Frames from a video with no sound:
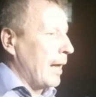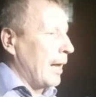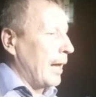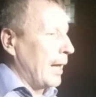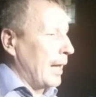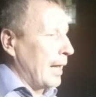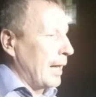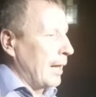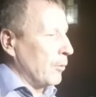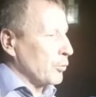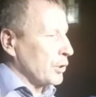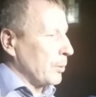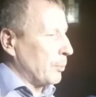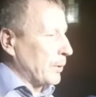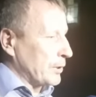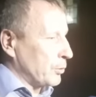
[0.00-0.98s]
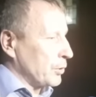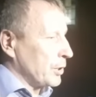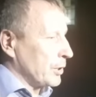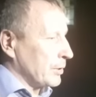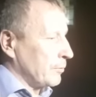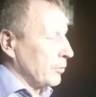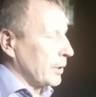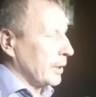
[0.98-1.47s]
А уже по
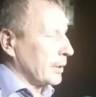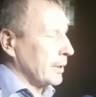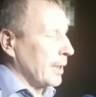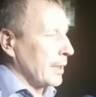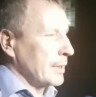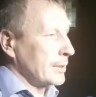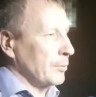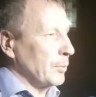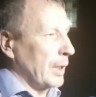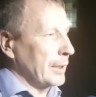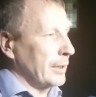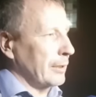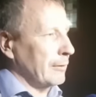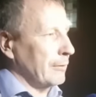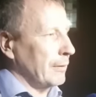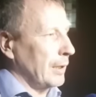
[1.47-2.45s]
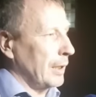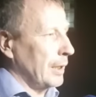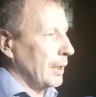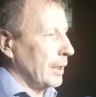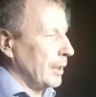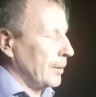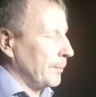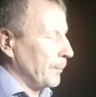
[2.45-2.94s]
существу, когда
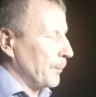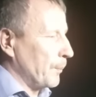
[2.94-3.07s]
рассматривали,